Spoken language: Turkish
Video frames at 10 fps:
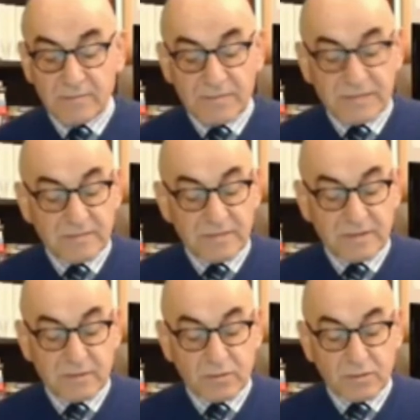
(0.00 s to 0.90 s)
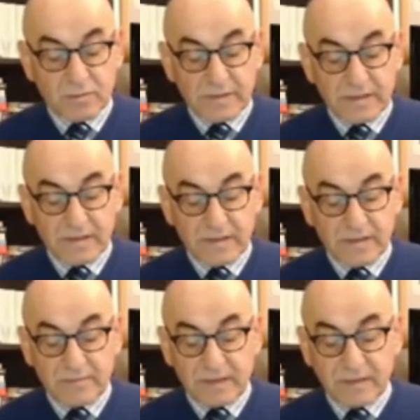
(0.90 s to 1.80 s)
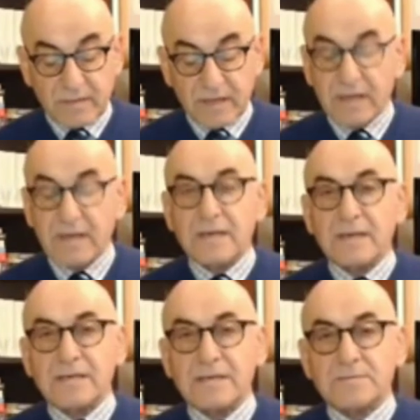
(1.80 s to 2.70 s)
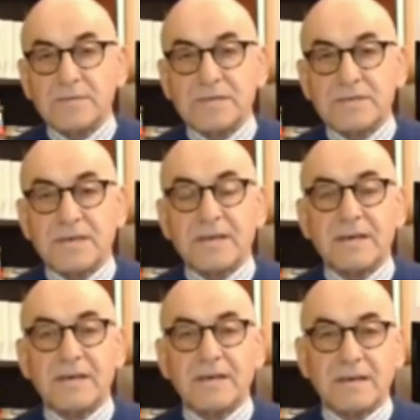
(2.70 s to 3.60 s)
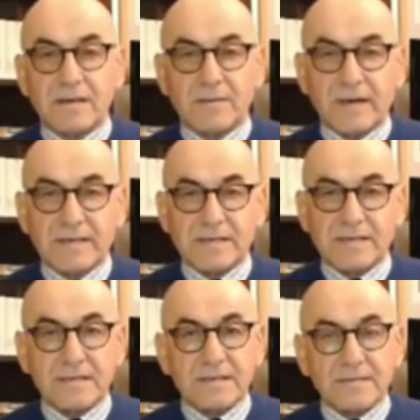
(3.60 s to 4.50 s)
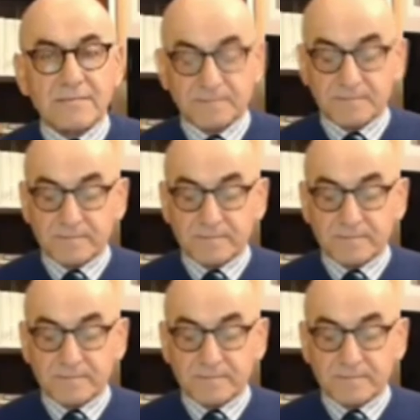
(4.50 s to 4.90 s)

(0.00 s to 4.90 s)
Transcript: Bizim gibi kurumları yıpratmak hiçbir işe yaramaz dedi.